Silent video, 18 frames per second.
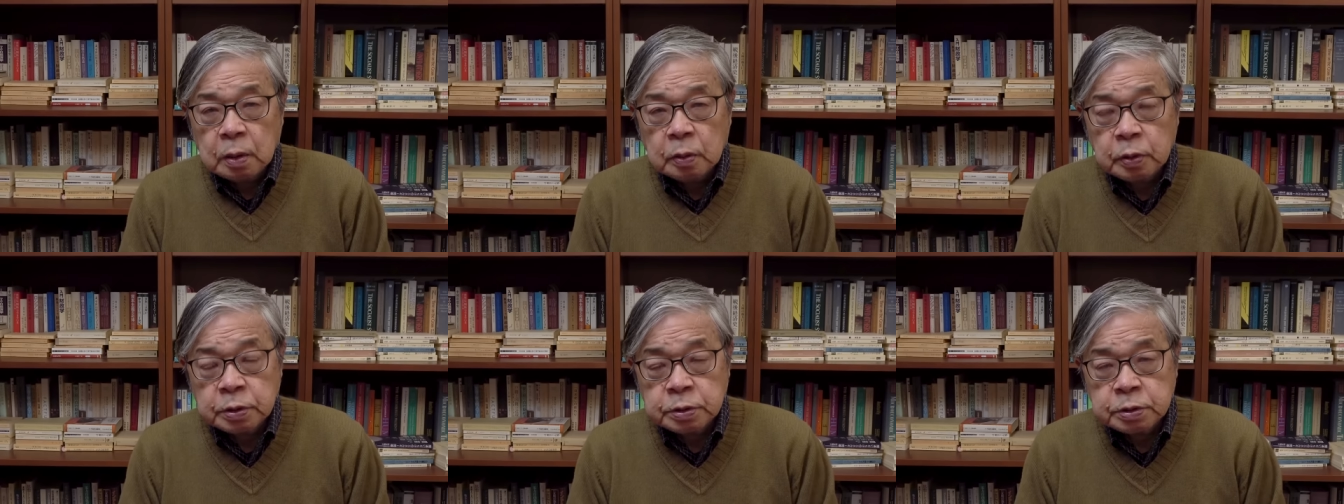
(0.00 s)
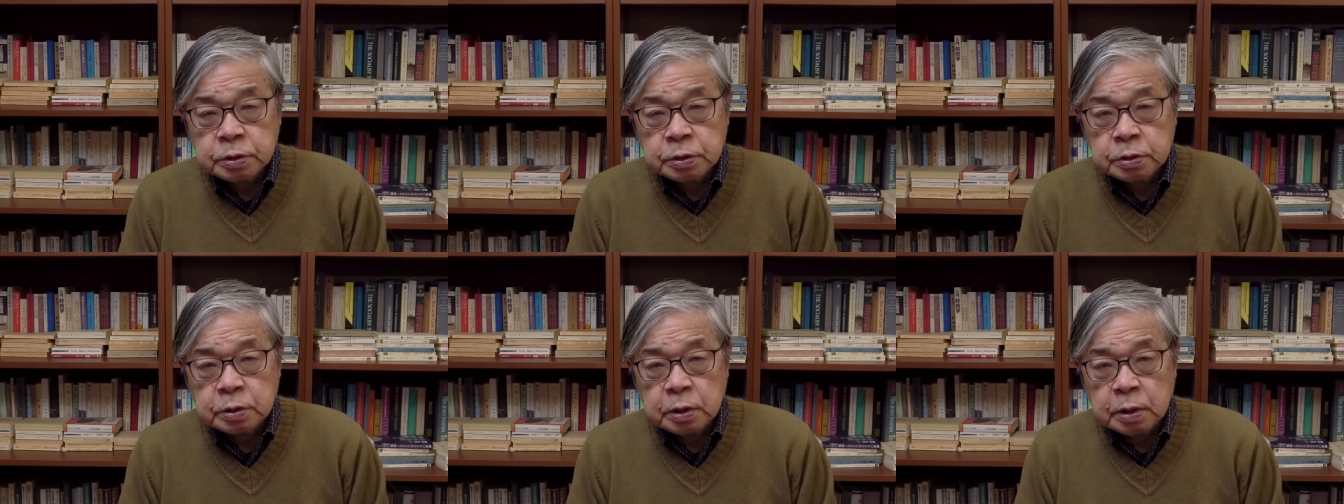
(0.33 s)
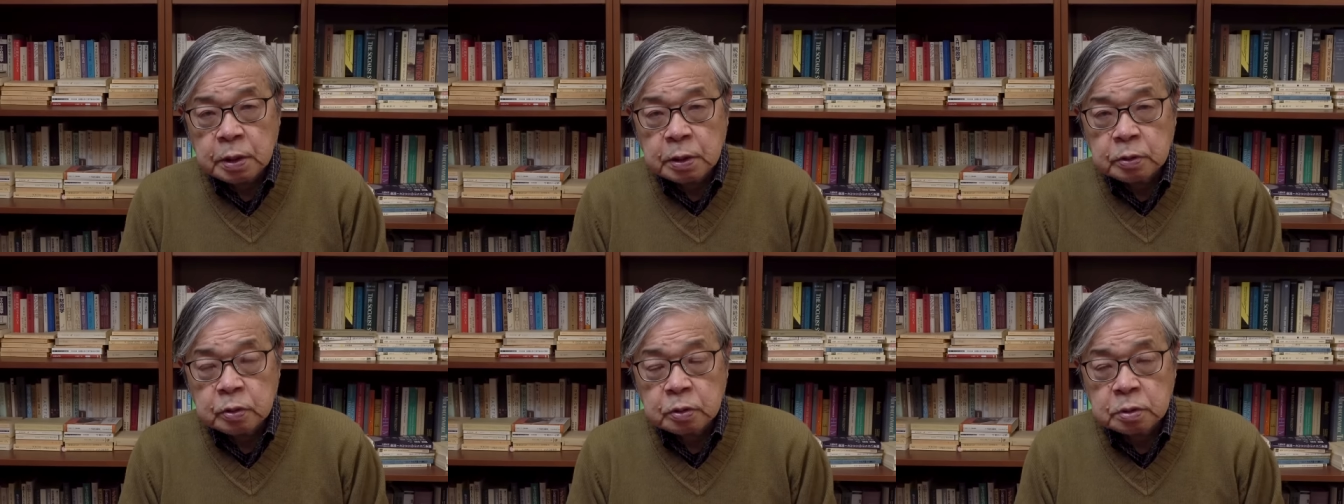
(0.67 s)
これについ
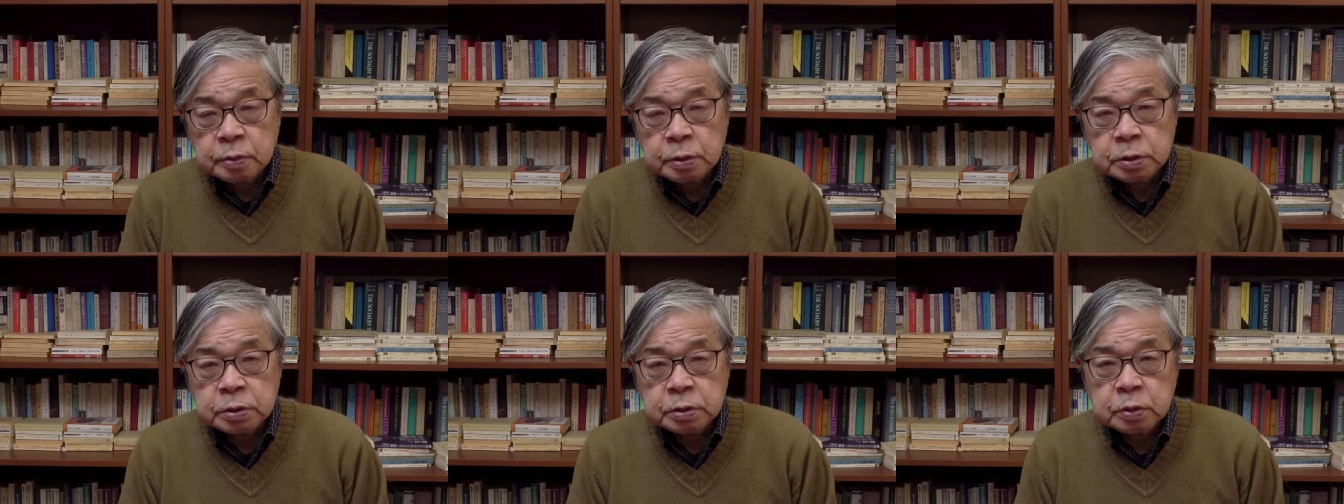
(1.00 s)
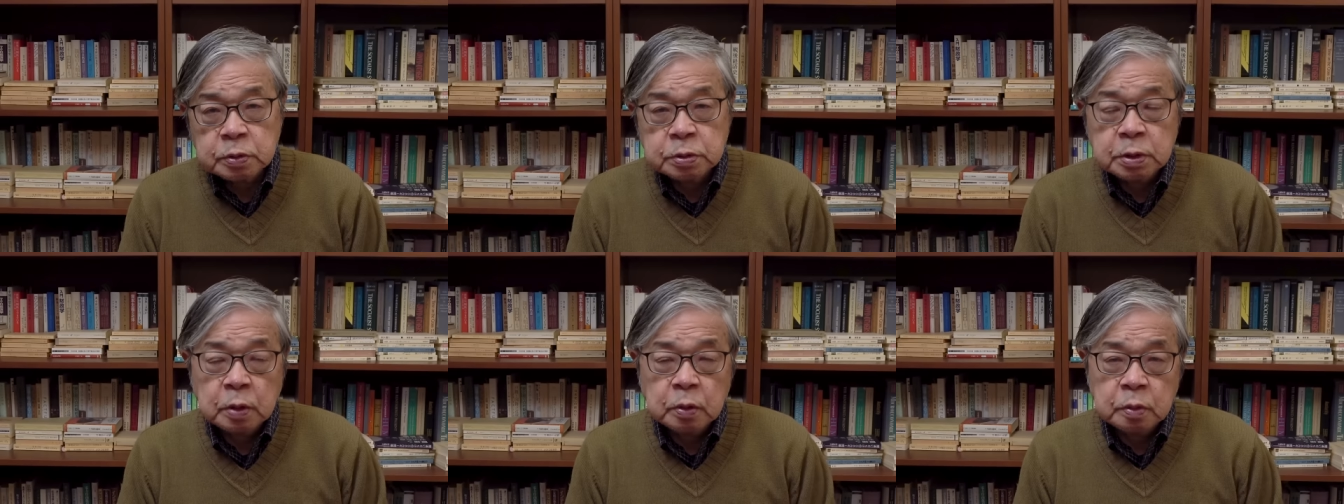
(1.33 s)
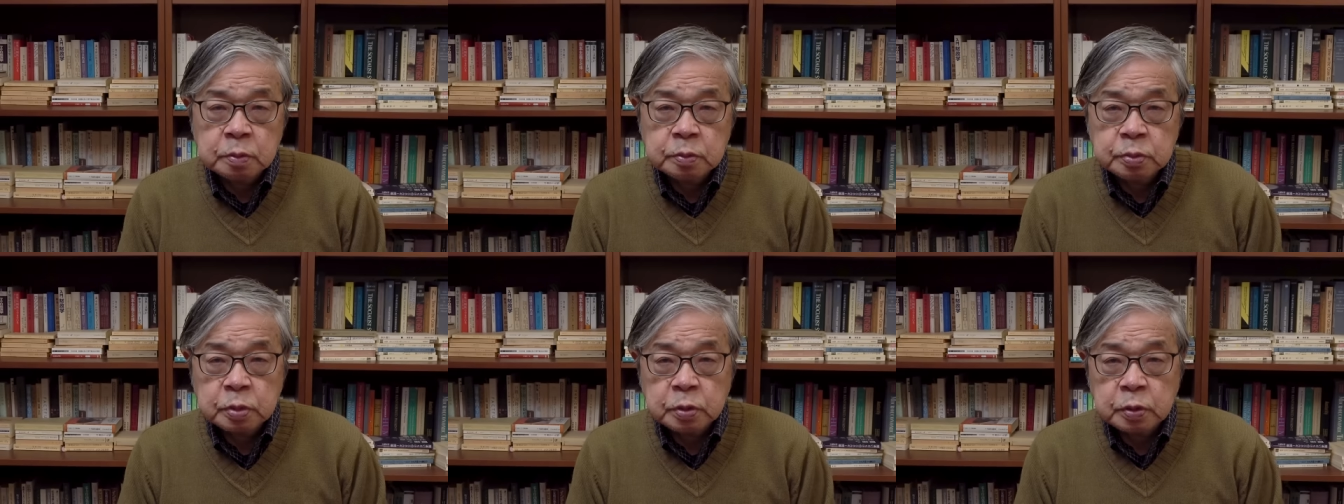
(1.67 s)
て特別捜査
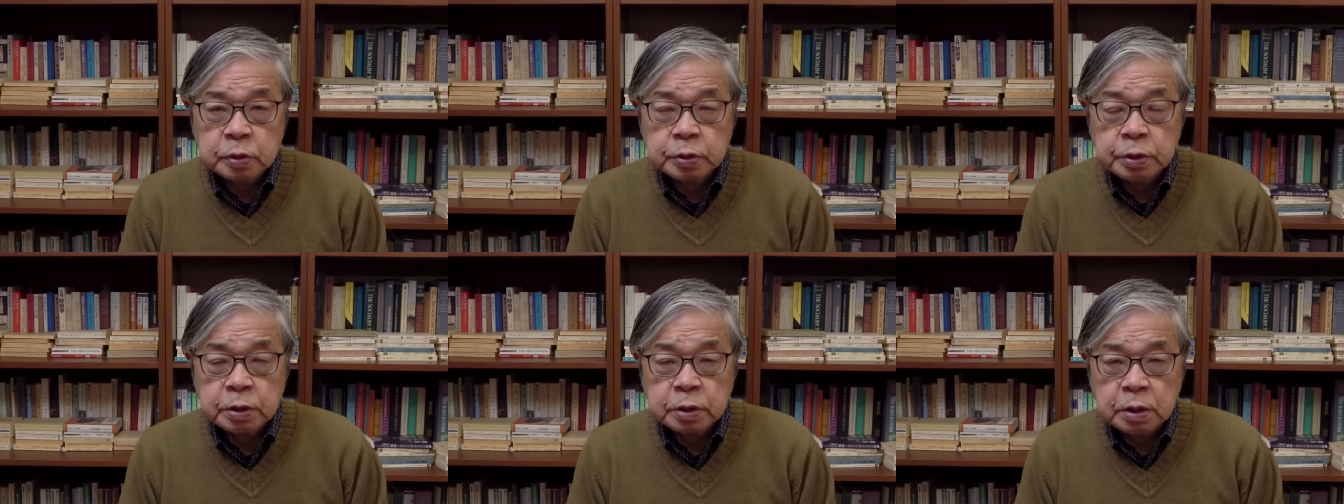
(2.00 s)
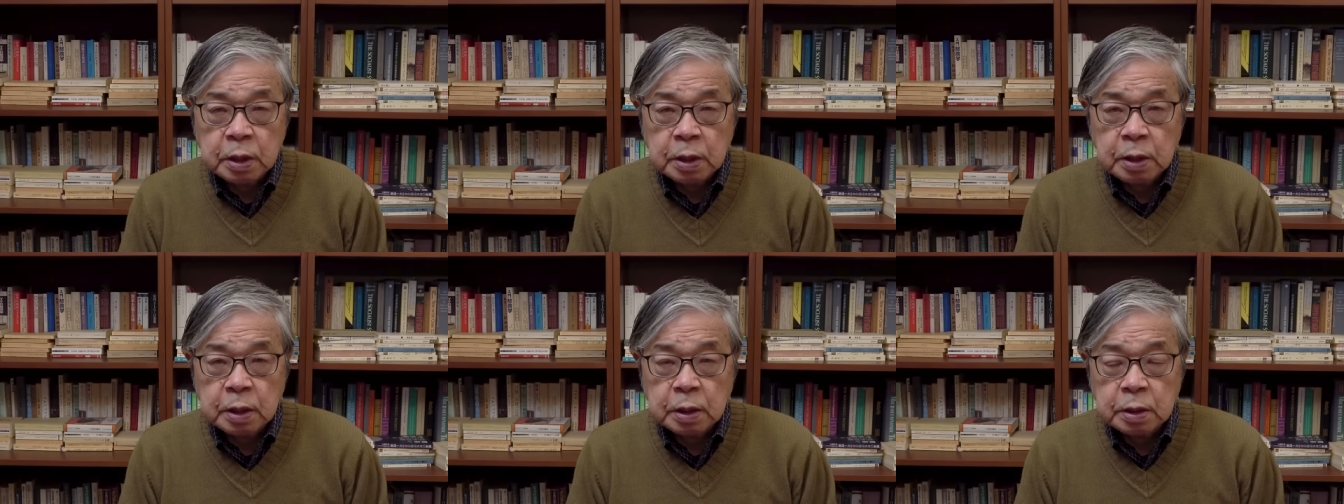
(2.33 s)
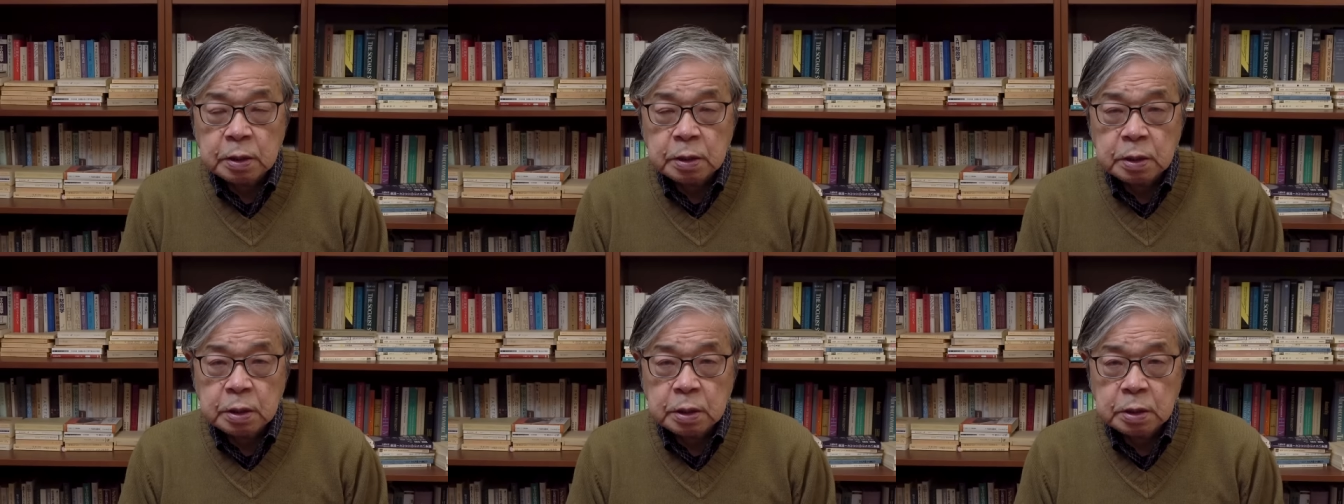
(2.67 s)
本部を置いて、
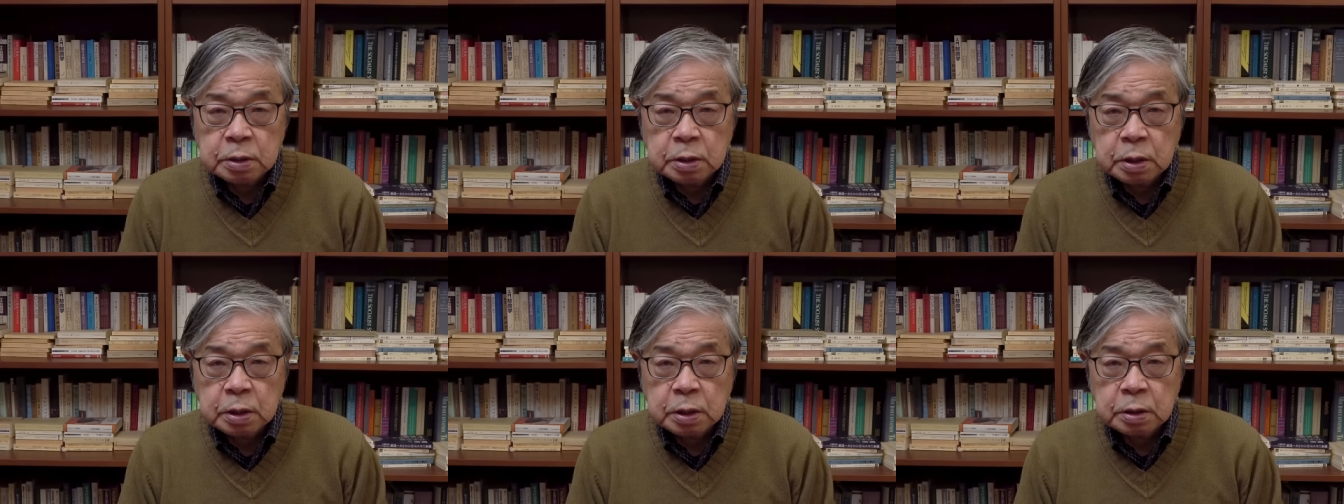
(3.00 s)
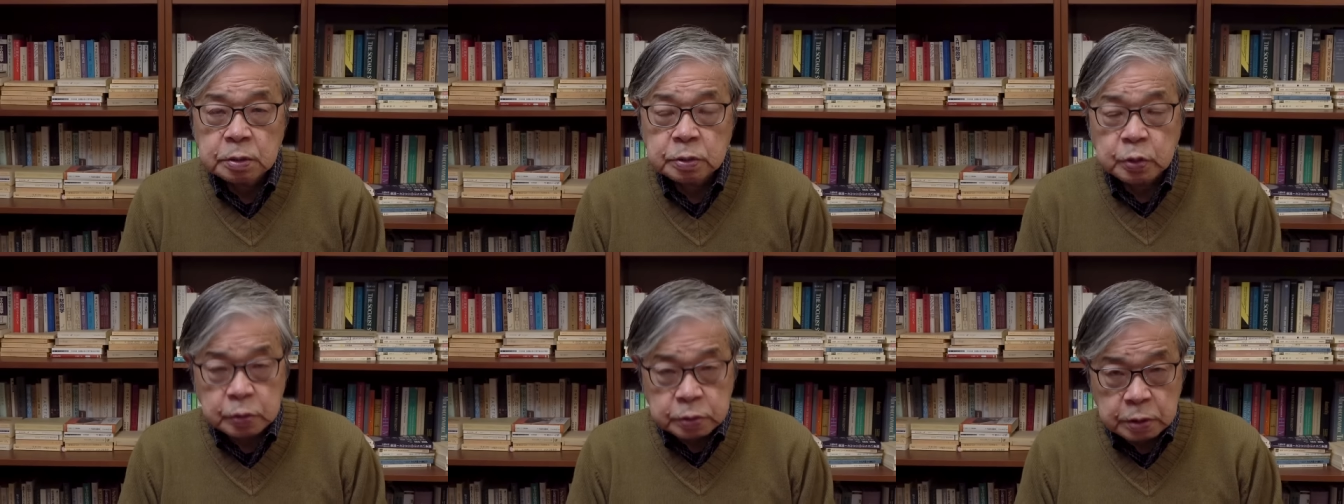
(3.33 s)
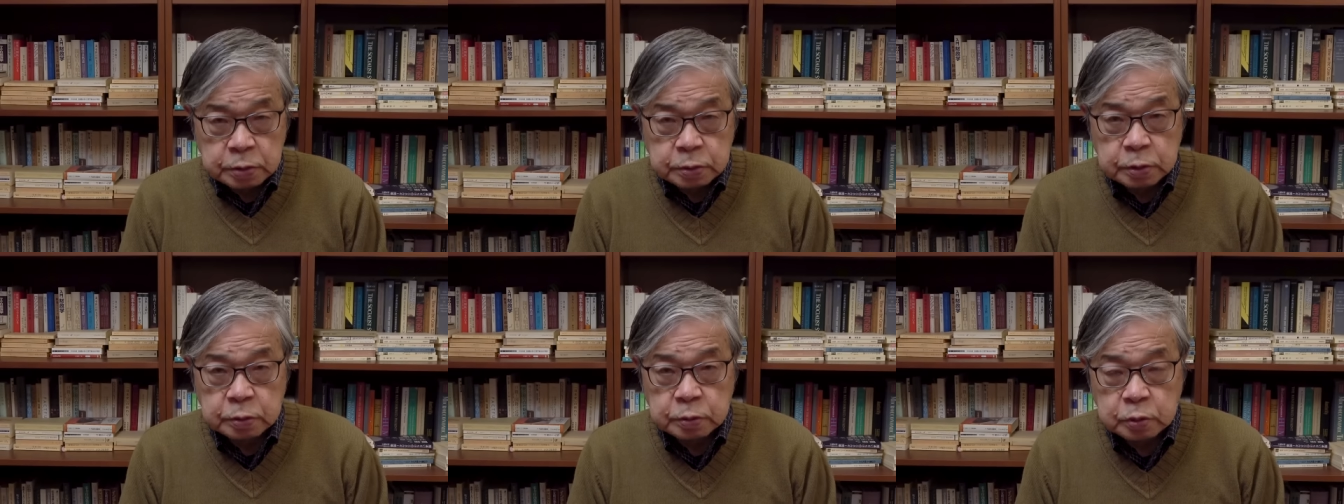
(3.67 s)
えー、捜
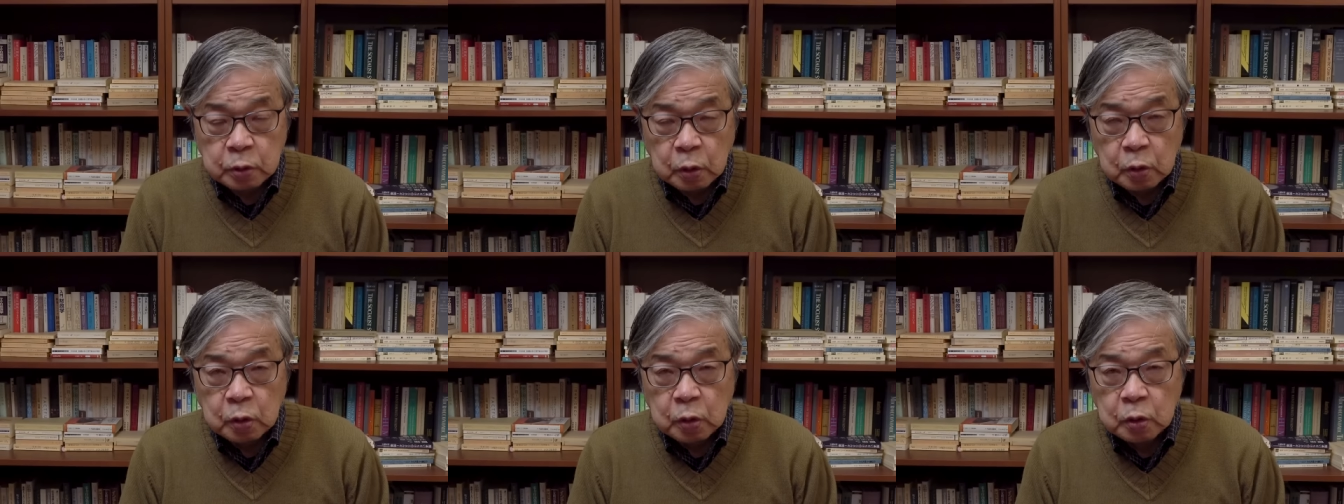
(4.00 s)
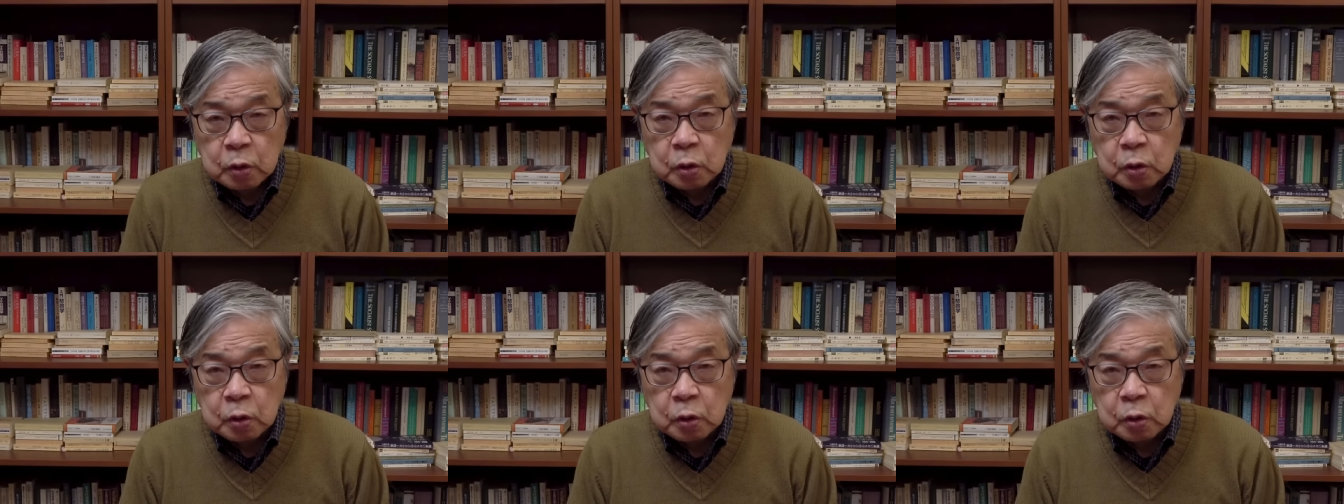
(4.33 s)
査すると